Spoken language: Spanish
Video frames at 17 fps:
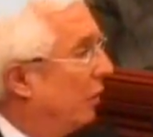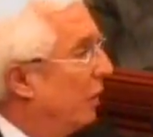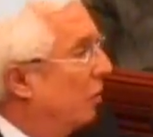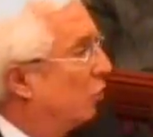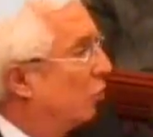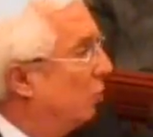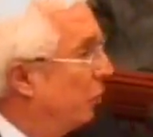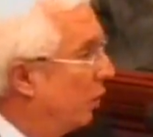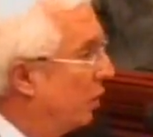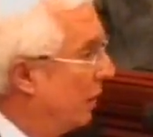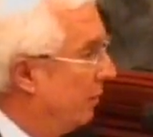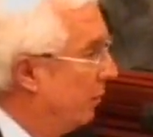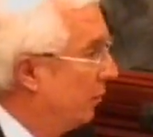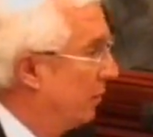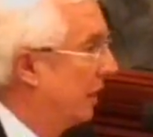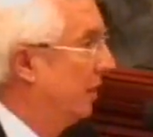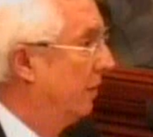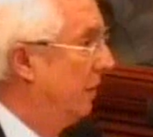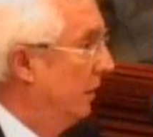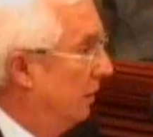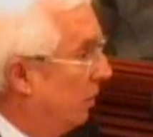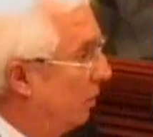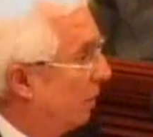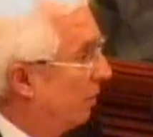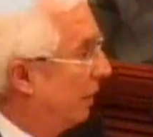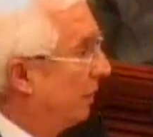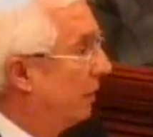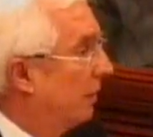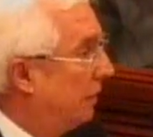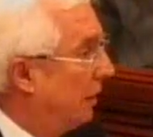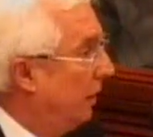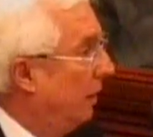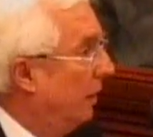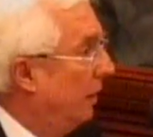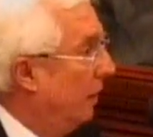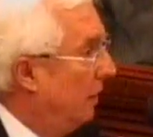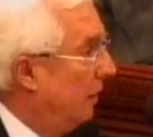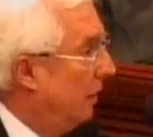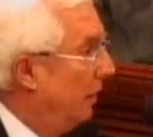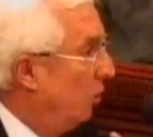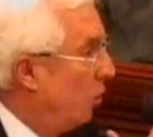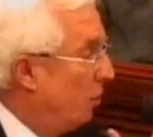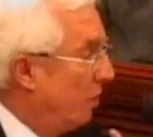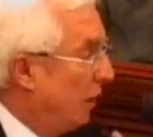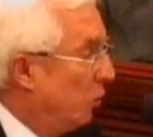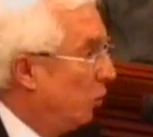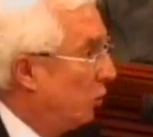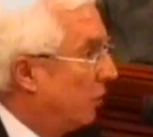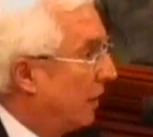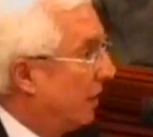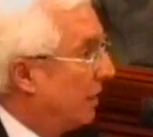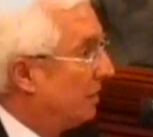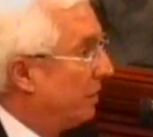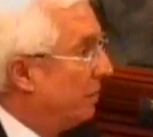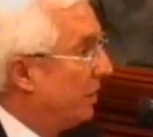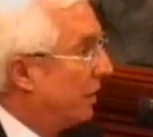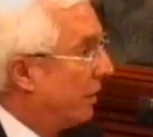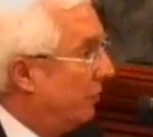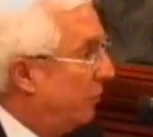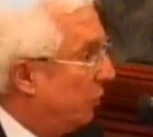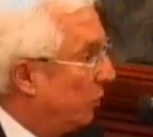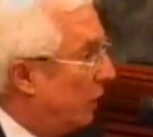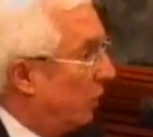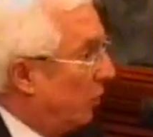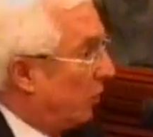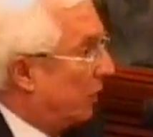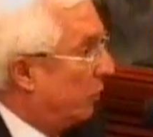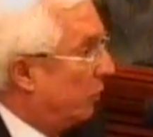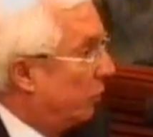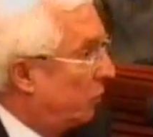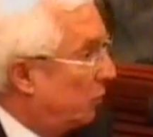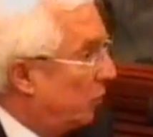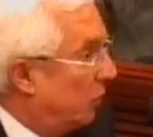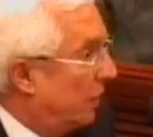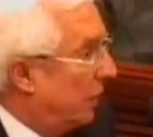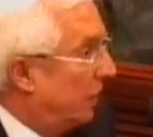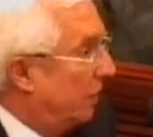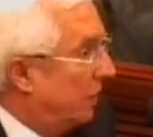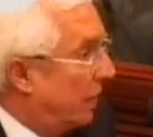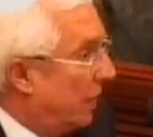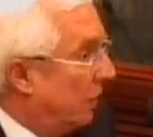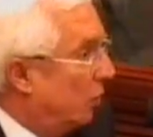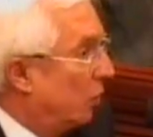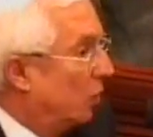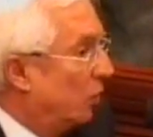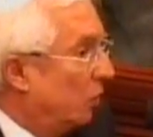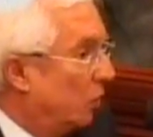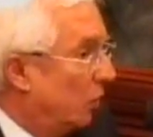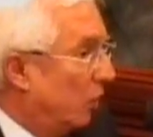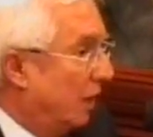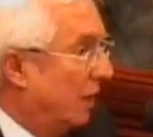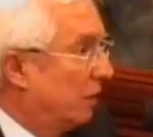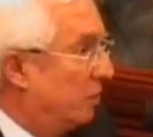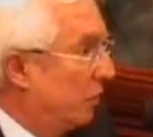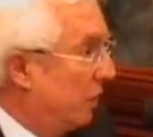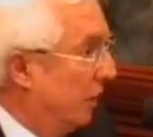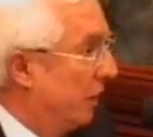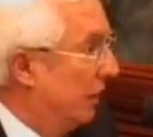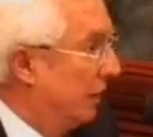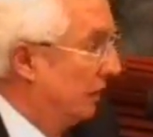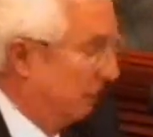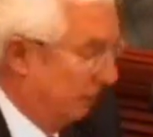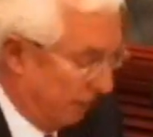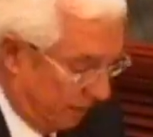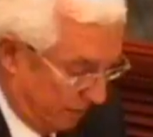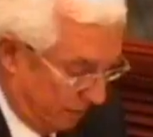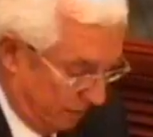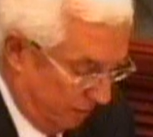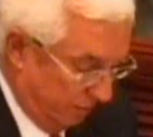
Supongamos que sí. Lo que pasa es que no me gusta que se me refute lo que yo estoy dando con todas las pruebas. ¿cierto?